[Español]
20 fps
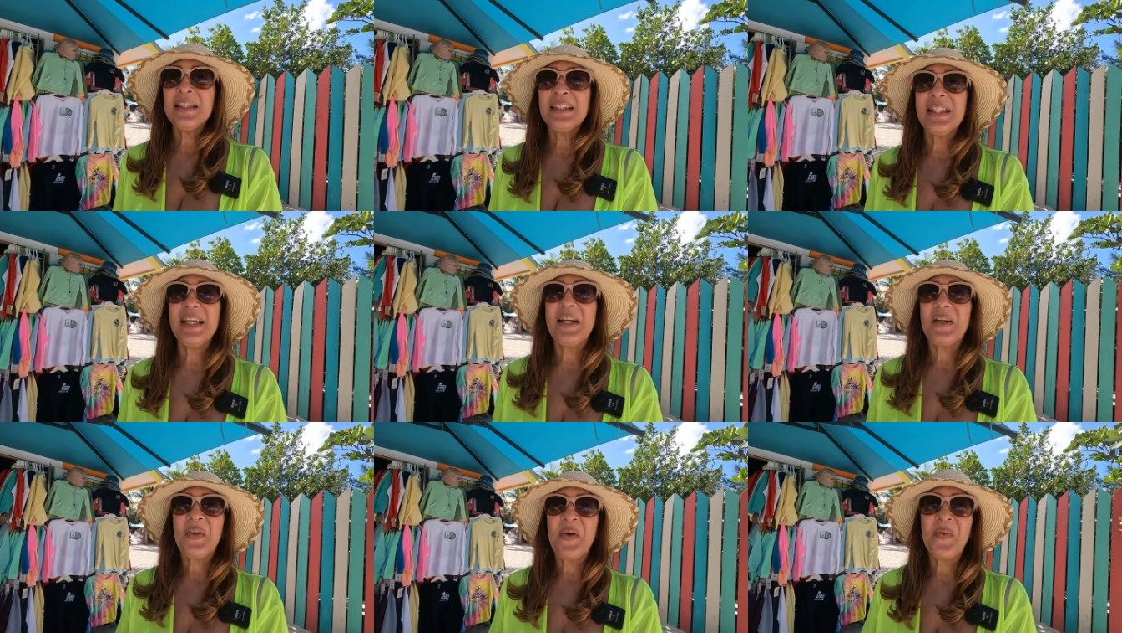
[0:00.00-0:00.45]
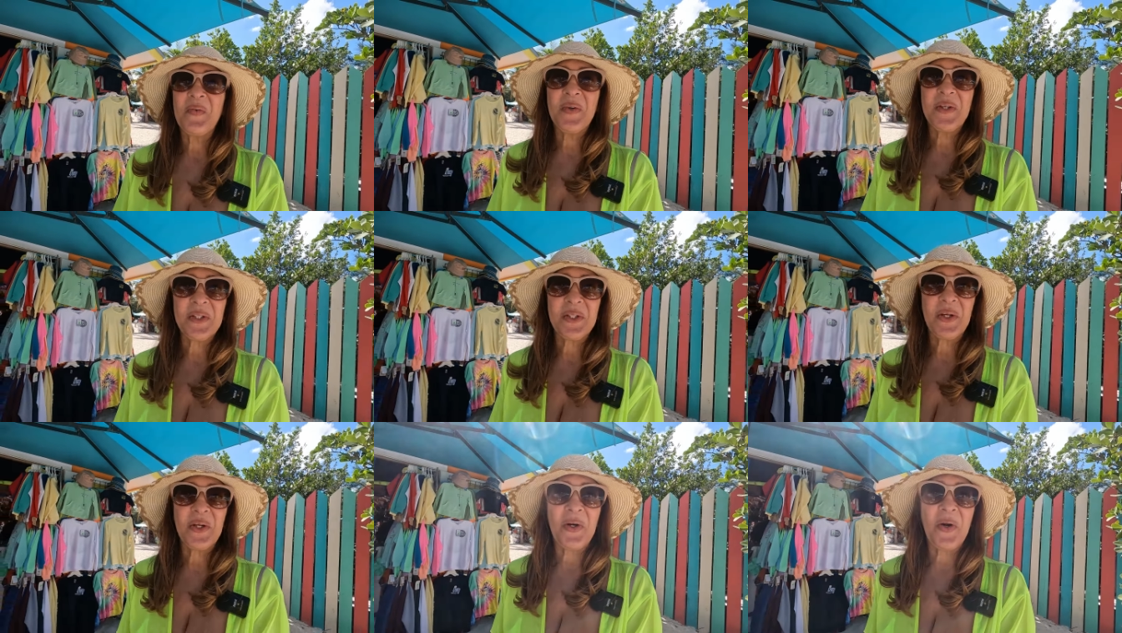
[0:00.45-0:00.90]
de
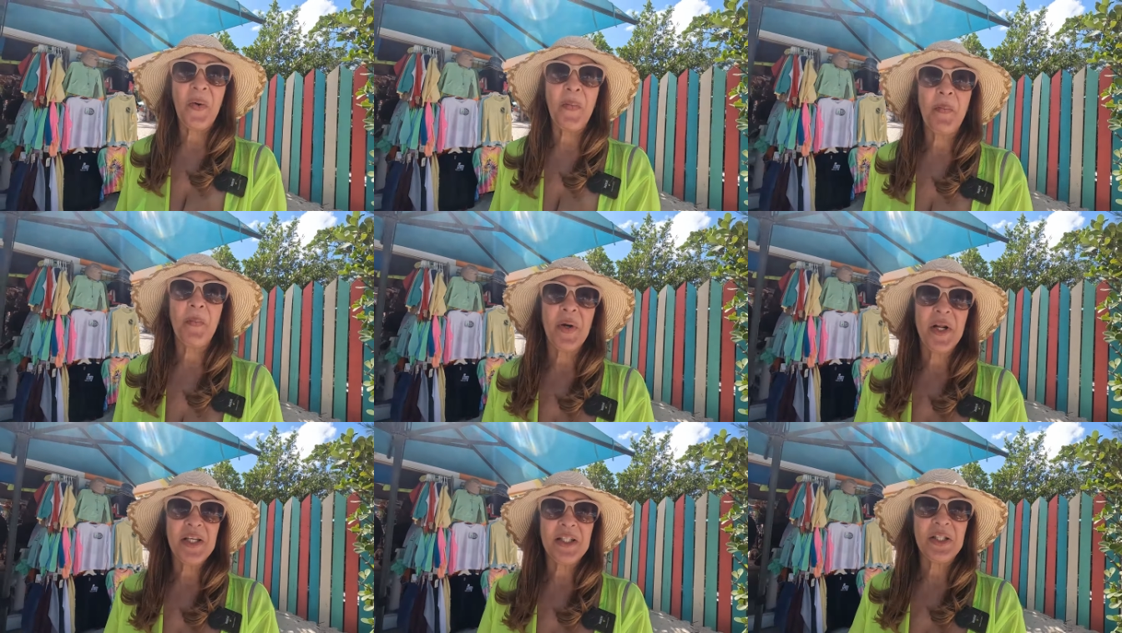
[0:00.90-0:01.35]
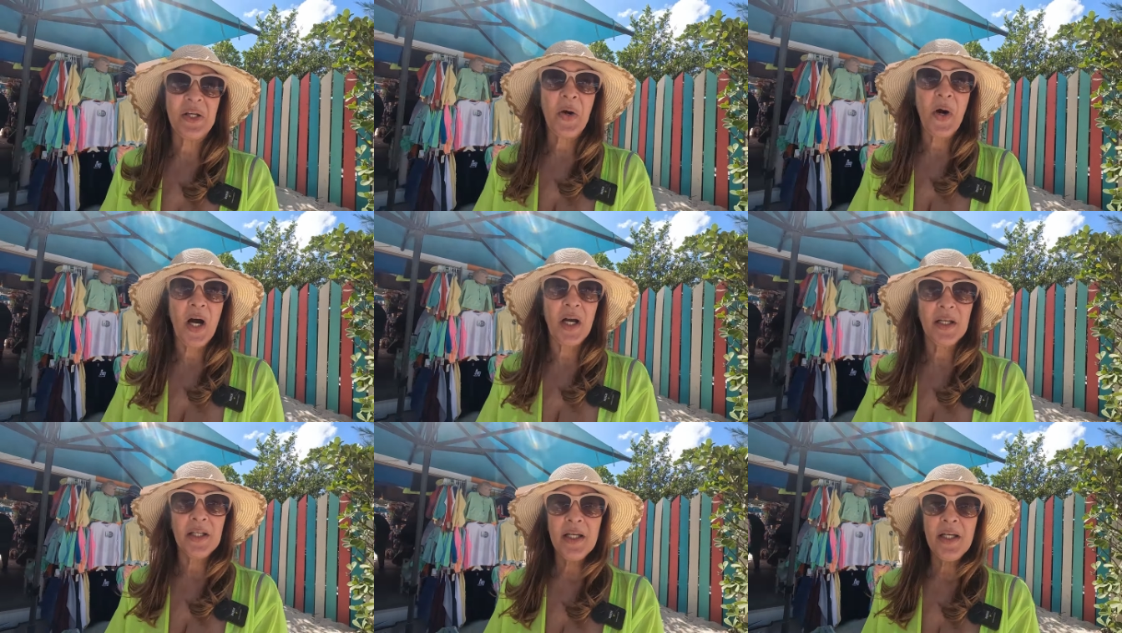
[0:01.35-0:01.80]
cómo son los
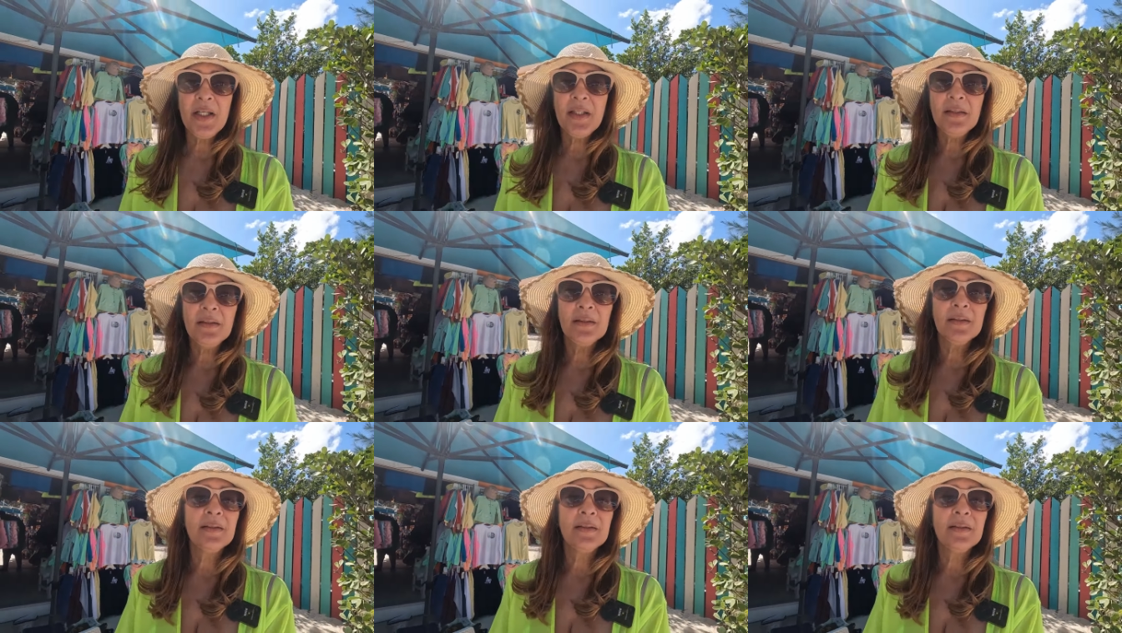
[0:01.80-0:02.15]
precios aquí